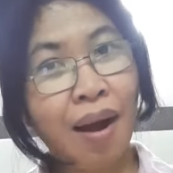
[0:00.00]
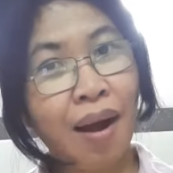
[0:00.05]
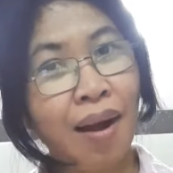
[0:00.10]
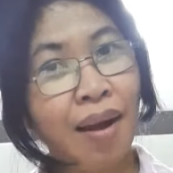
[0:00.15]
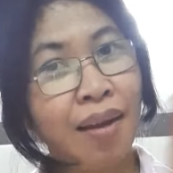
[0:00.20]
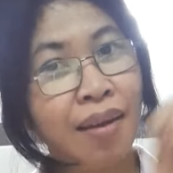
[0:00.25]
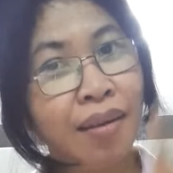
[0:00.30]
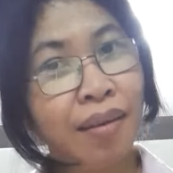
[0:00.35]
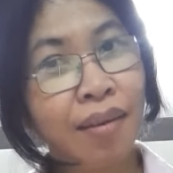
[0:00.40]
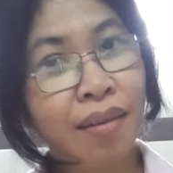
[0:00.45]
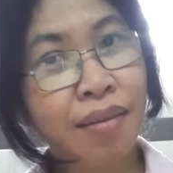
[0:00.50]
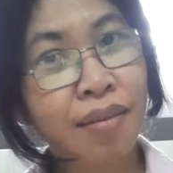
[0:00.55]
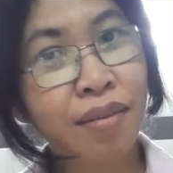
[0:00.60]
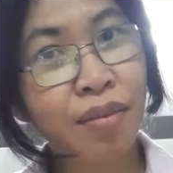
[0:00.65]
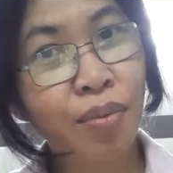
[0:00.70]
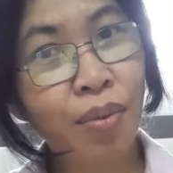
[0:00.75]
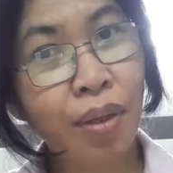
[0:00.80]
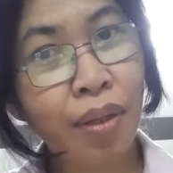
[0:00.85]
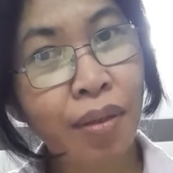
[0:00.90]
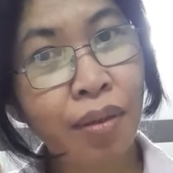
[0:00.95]
Hi
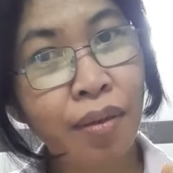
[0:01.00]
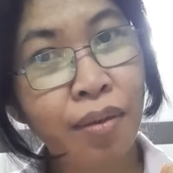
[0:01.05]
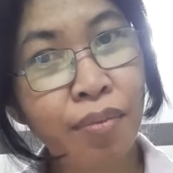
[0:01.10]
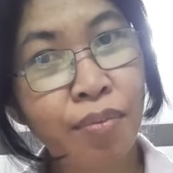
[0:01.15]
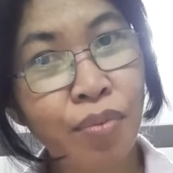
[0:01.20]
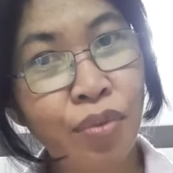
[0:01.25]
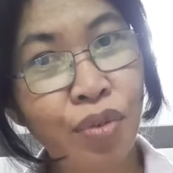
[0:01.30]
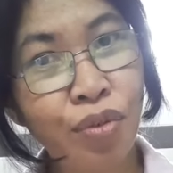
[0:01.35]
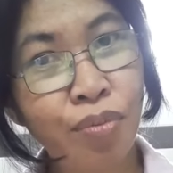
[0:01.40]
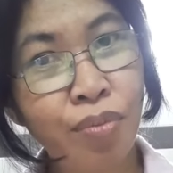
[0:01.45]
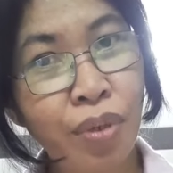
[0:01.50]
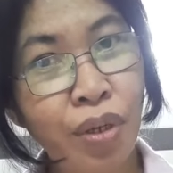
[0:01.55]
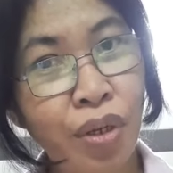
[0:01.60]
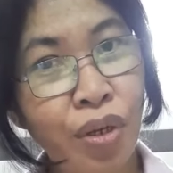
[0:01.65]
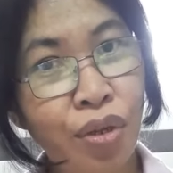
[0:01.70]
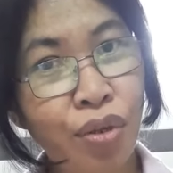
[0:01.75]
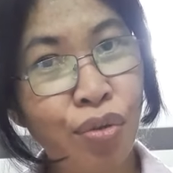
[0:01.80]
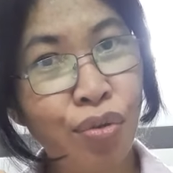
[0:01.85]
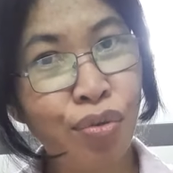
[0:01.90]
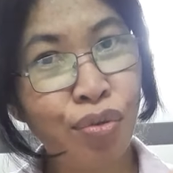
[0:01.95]
guys! Welcome to my
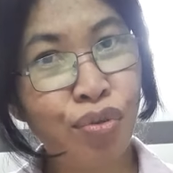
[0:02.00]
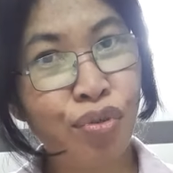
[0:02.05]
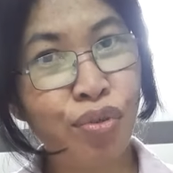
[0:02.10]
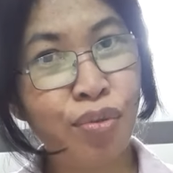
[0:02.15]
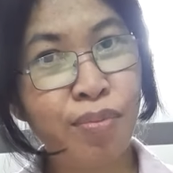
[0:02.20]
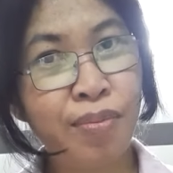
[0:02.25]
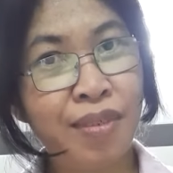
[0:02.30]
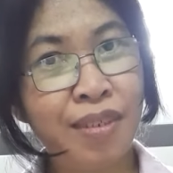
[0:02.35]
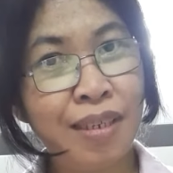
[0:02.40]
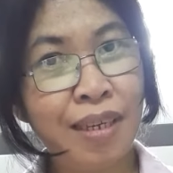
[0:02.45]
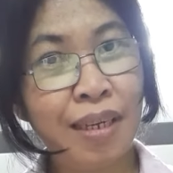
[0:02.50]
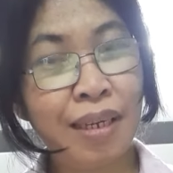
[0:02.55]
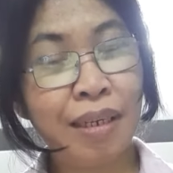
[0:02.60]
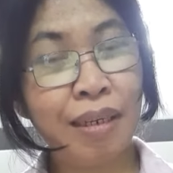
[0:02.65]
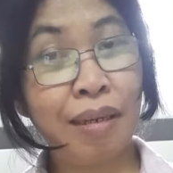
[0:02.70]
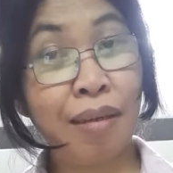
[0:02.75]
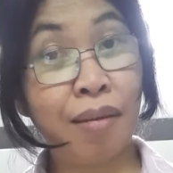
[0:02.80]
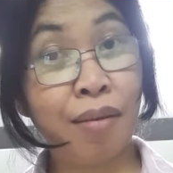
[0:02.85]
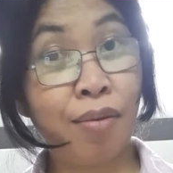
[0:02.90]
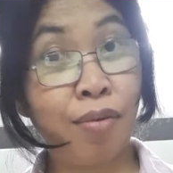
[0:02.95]
YouTube
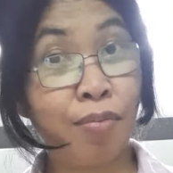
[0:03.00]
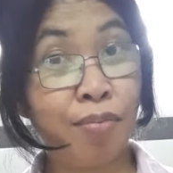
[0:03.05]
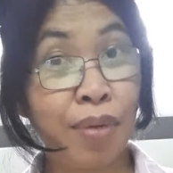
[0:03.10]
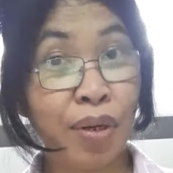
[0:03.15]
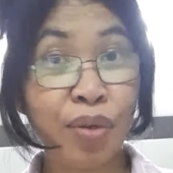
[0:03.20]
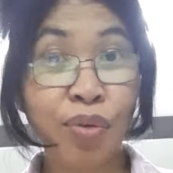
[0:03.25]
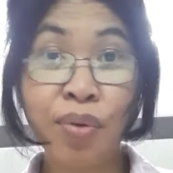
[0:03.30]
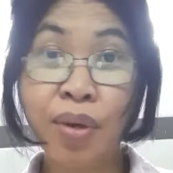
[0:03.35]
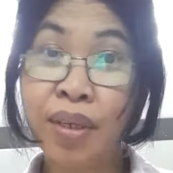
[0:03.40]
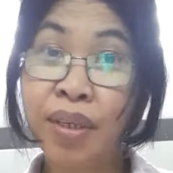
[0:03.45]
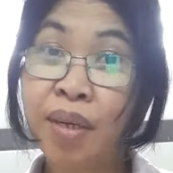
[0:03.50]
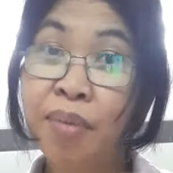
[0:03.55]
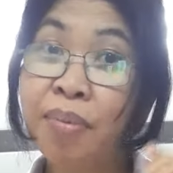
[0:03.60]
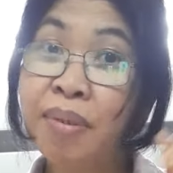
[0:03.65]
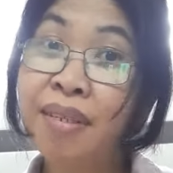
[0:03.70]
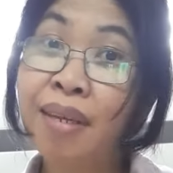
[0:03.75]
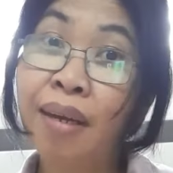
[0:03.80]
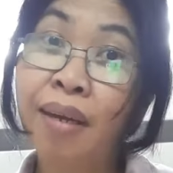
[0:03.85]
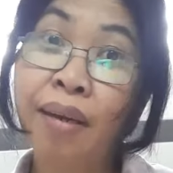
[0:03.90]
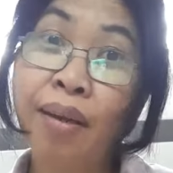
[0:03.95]
channel. Kung baguhan ka pa
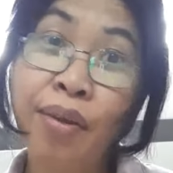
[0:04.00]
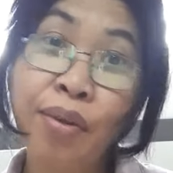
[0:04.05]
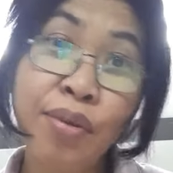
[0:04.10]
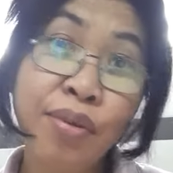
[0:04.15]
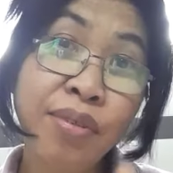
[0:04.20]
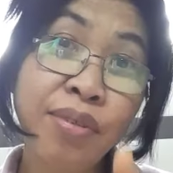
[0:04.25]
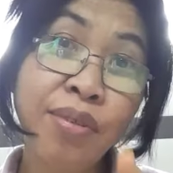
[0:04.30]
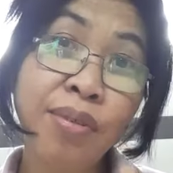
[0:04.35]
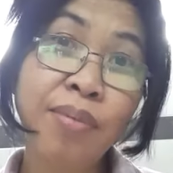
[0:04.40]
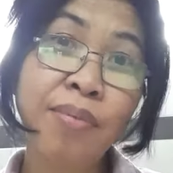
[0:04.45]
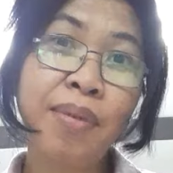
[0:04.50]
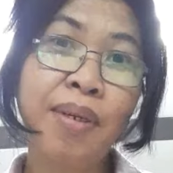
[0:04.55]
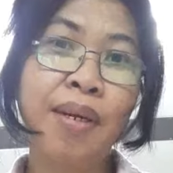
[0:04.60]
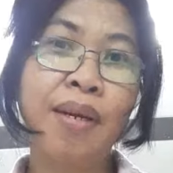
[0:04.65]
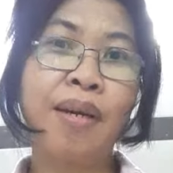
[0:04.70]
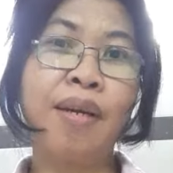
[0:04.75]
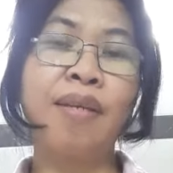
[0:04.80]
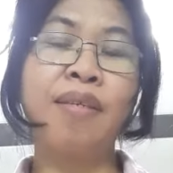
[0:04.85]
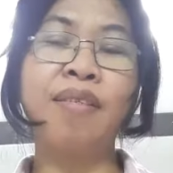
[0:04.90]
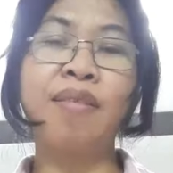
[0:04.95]
sa aking YouTube
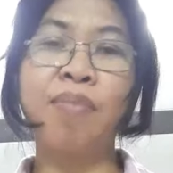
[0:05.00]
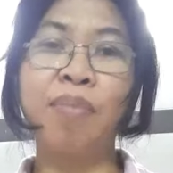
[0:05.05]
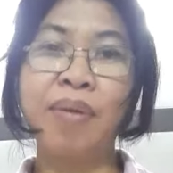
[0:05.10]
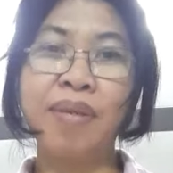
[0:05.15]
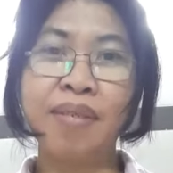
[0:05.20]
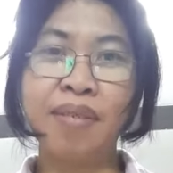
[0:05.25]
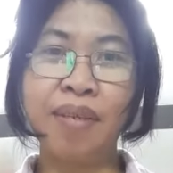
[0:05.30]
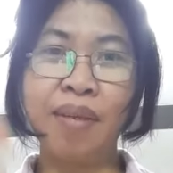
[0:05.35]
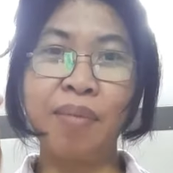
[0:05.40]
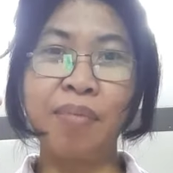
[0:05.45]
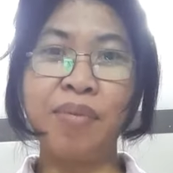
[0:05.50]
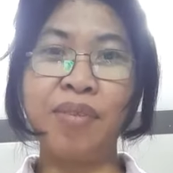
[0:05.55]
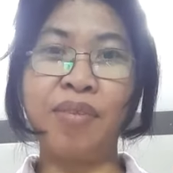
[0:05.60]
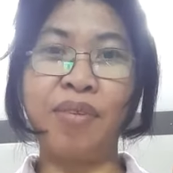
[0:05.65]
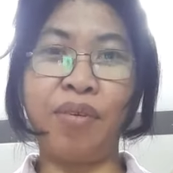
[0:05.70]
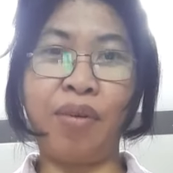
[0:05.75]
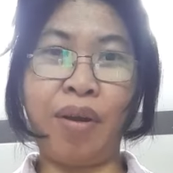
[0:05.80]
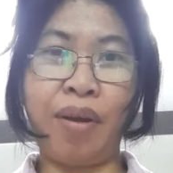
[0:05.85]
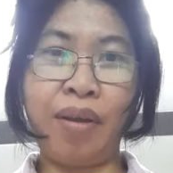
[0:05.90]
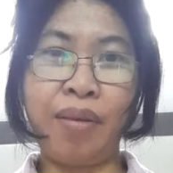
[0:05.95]
guys, please
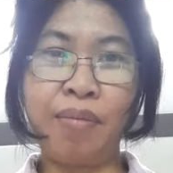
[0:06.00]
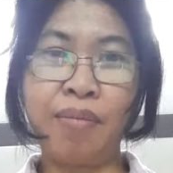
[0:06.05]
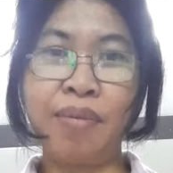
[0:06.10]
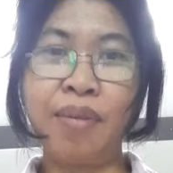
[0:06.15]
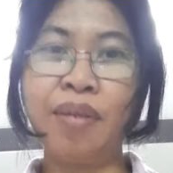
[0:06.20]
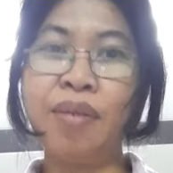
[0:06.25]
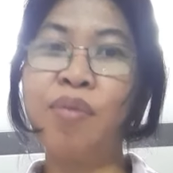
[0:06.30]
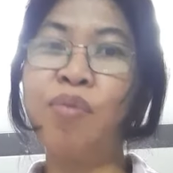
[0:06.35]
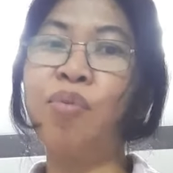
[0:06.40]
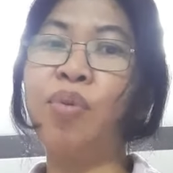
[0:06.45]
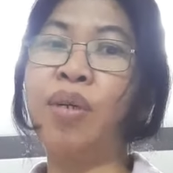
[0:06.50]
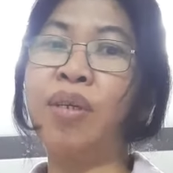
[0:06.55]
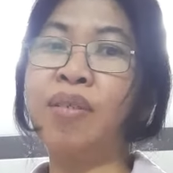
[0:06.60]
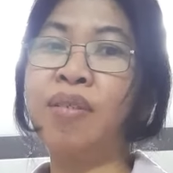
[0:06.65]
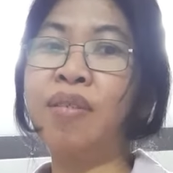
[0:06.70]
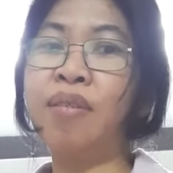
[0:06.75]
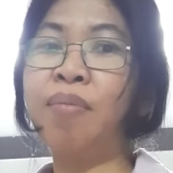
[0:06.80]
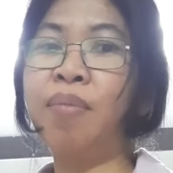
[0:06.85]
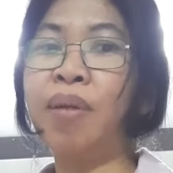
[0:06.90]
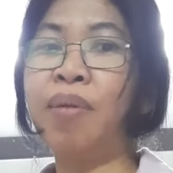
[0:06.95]
subscribe and
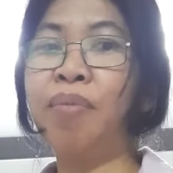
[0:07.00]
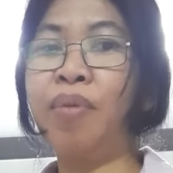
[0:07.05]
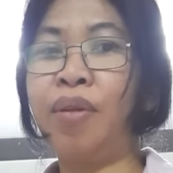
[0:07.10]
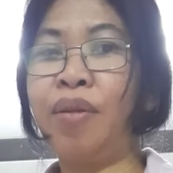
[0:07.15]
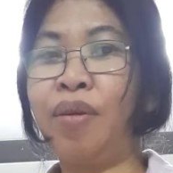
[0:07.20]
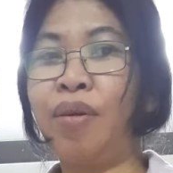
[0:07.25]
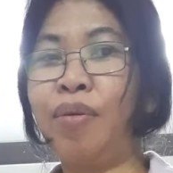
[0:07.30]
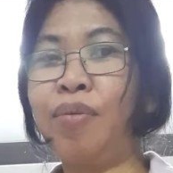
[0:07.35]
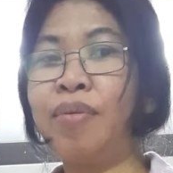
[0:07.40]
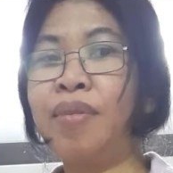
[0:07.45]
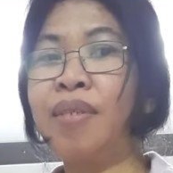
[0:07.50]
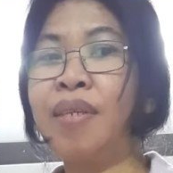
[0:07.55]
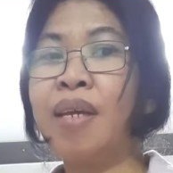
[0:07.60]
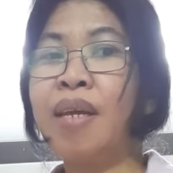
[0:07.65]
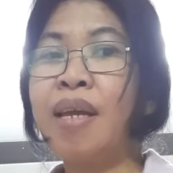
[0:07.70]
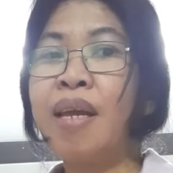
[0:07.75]
watch my videos.